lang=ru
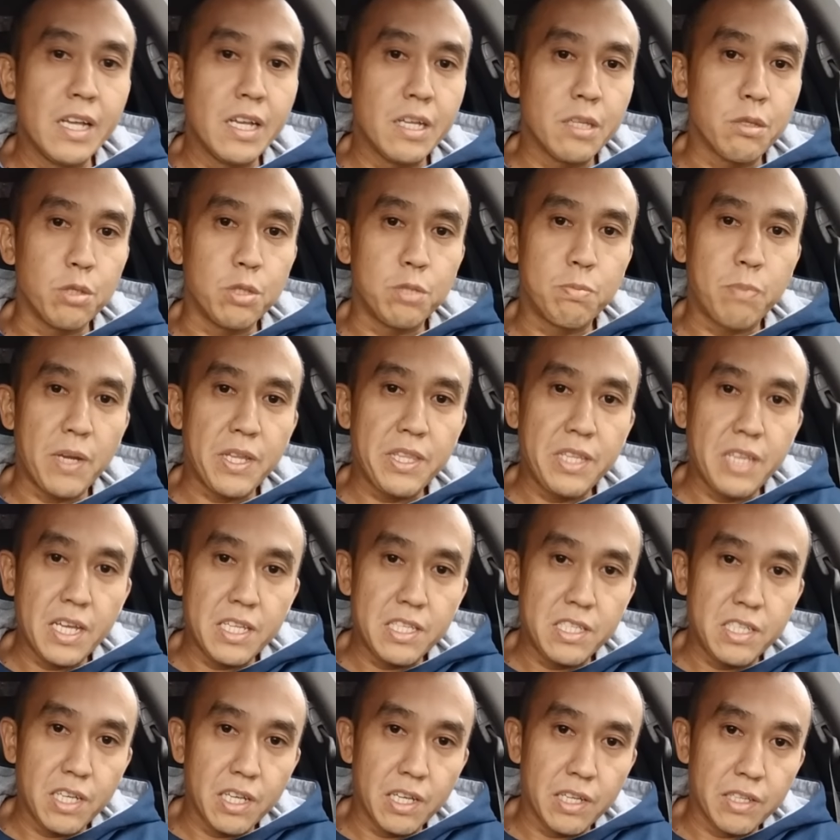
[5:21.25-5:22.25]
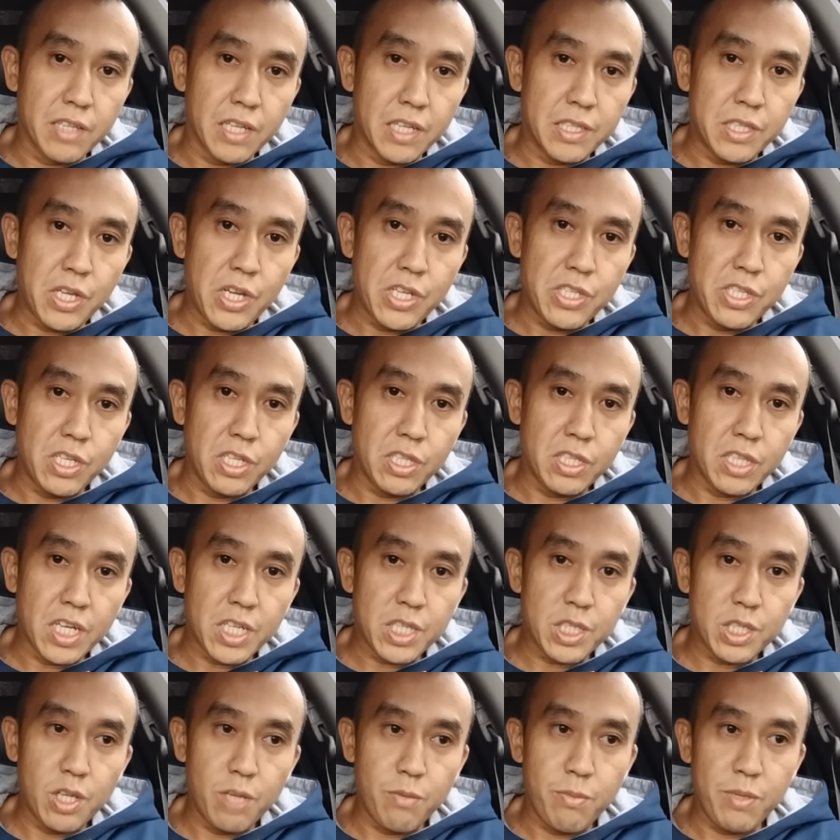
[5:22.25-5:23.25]
То есть поднятие на третий
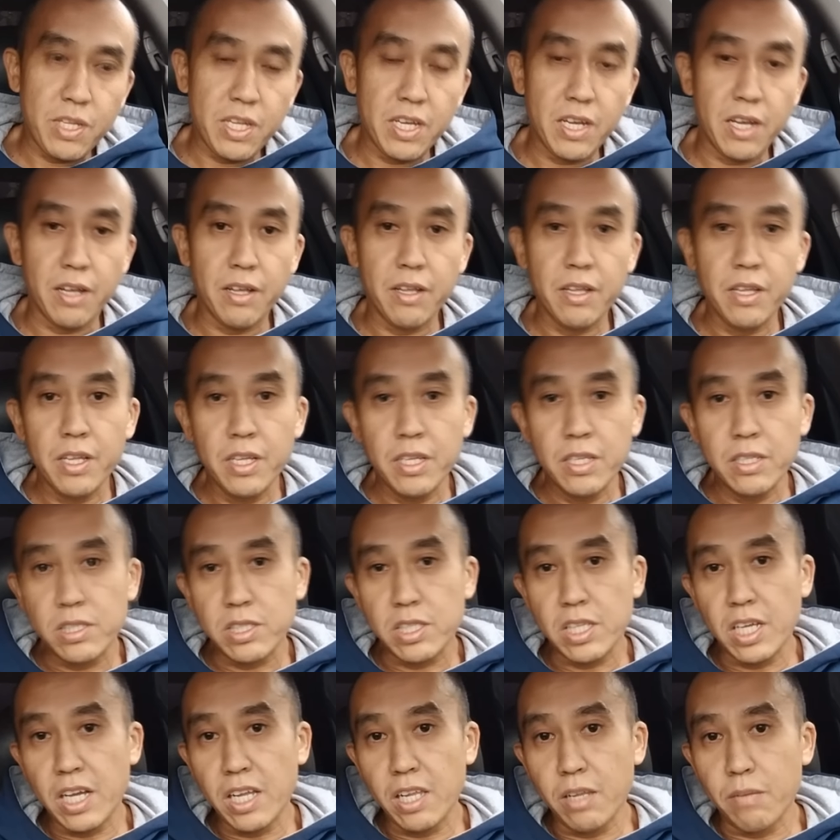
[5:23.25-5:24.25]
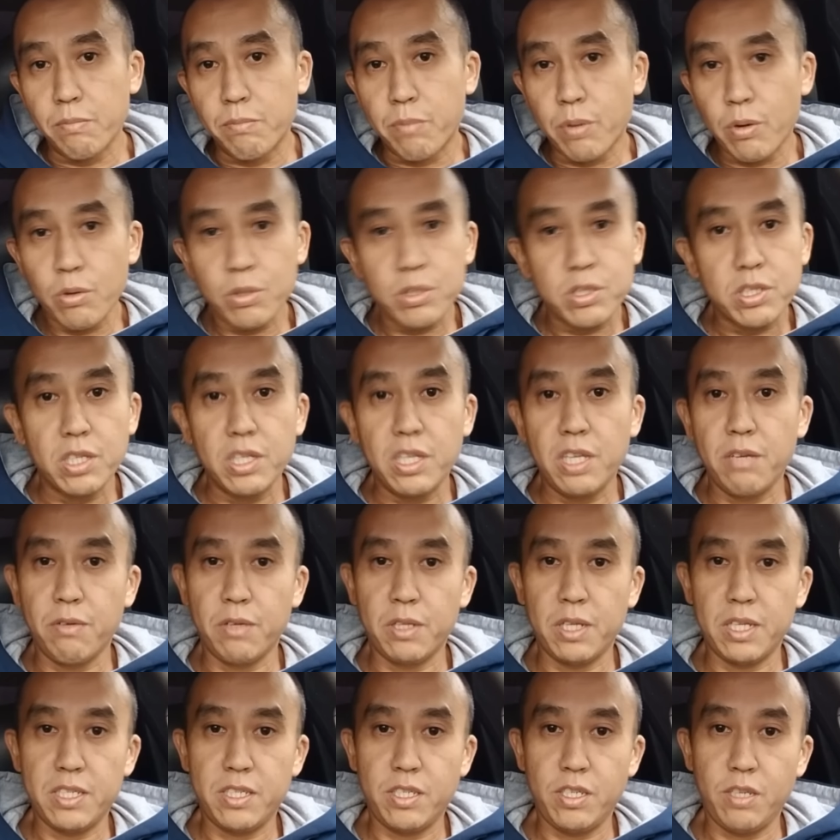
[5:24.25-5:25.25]
этаж для меня стало просто
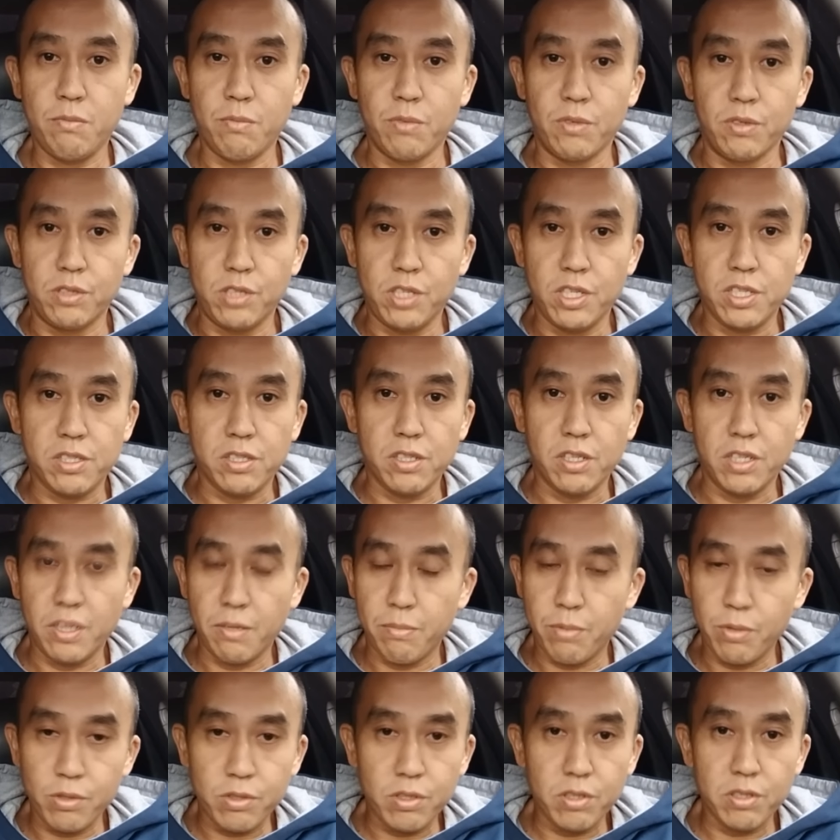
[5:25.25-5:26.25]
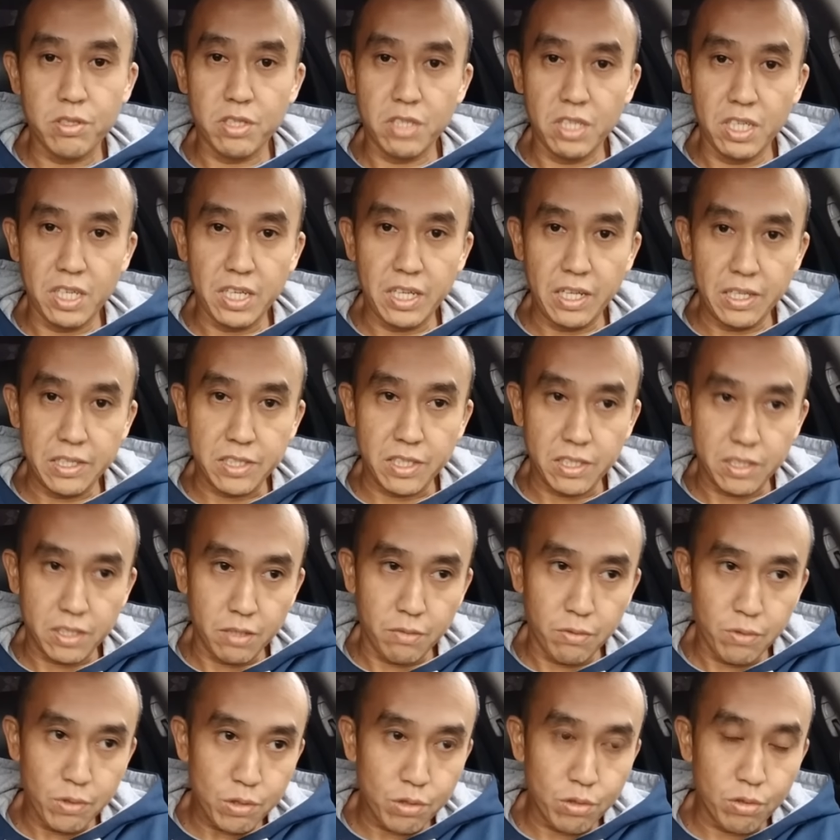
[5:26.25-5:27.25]
невыносимо, честно. Я просто задыхался от
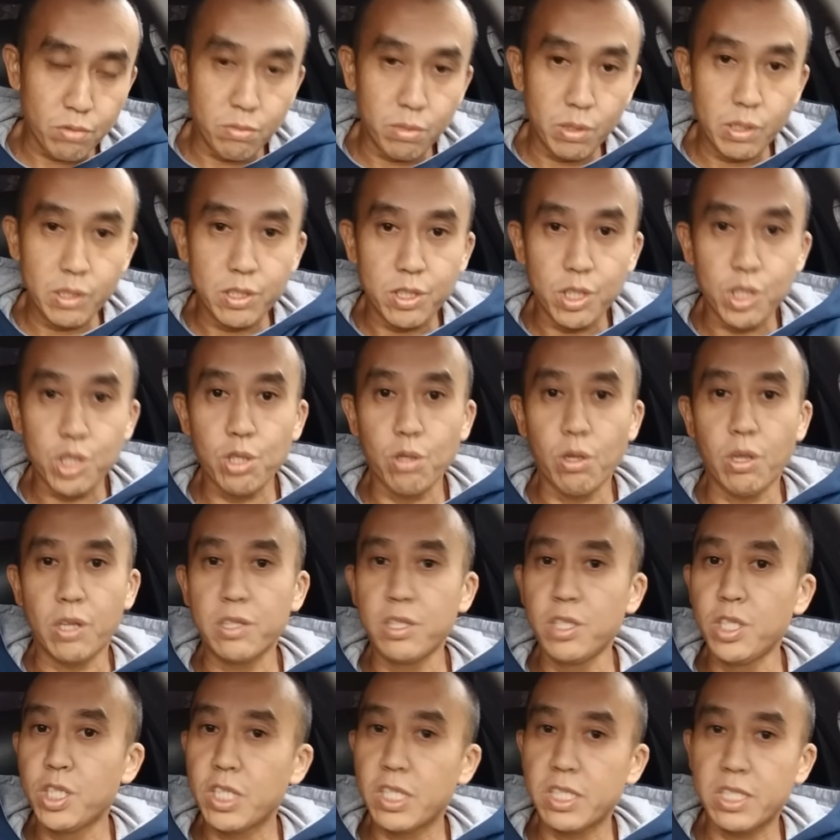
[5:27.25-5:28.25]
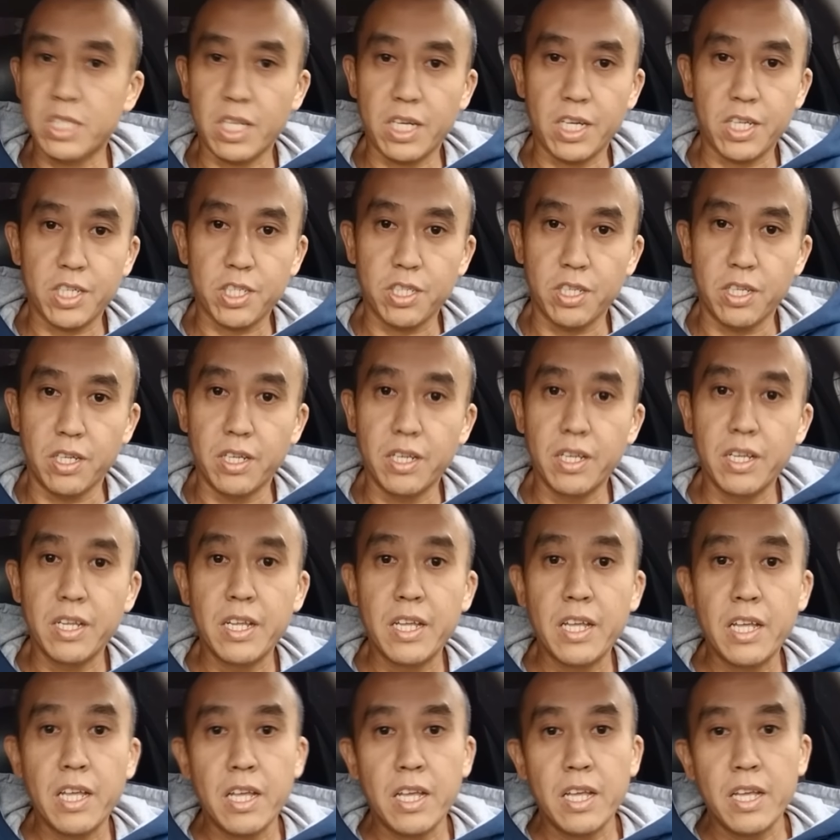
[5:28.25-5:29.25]
того, что было тяжело, одышка страшная.
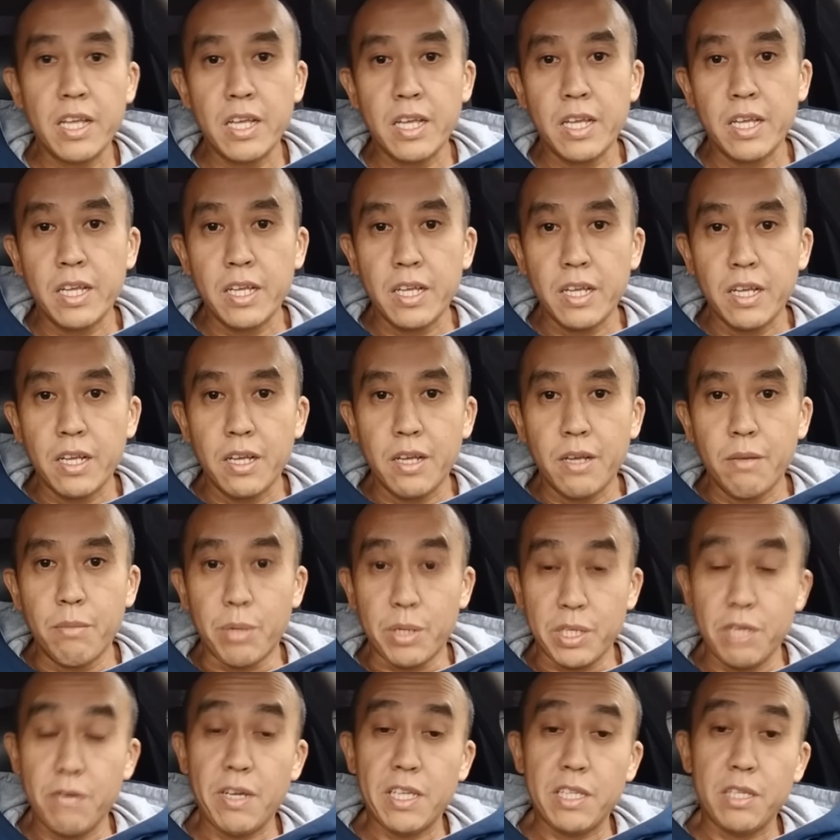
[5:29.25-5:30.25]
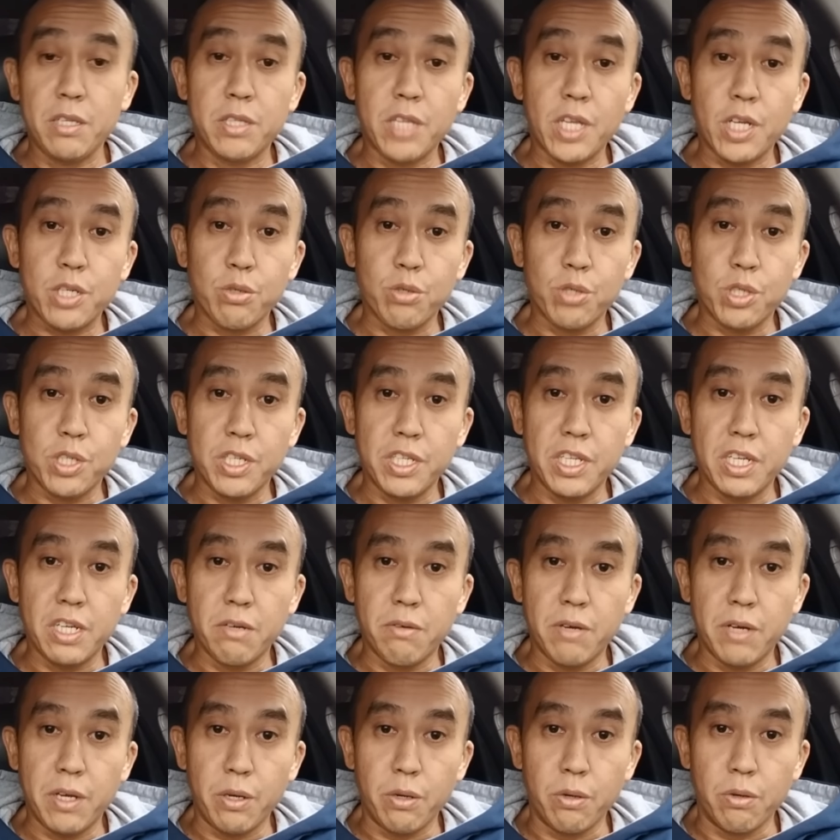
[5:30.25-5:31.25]
Про девятый этаж уже не
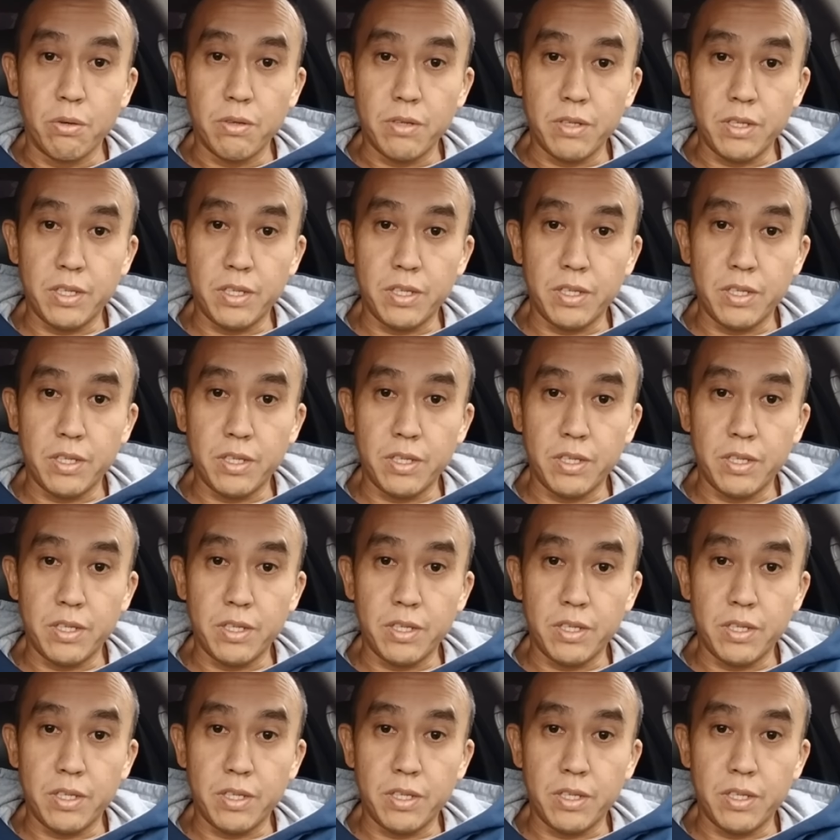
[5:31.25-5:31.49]
говорю,